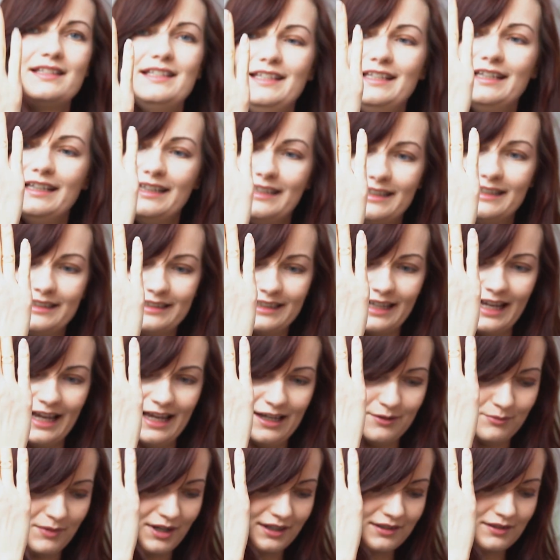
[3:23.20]
hierhin
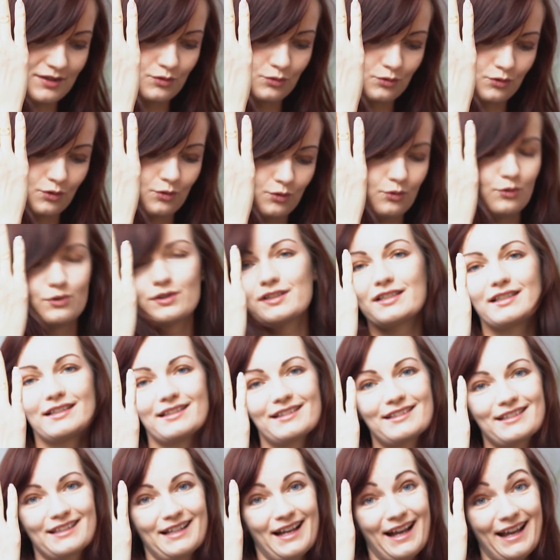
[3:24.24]
reinmachen. So groß
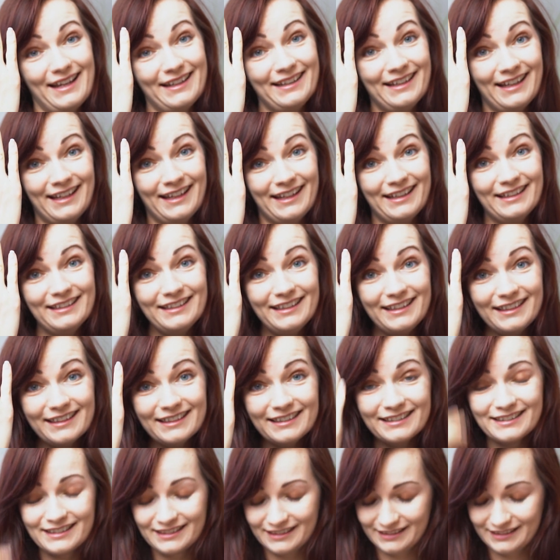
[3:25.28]
ist kein Handy.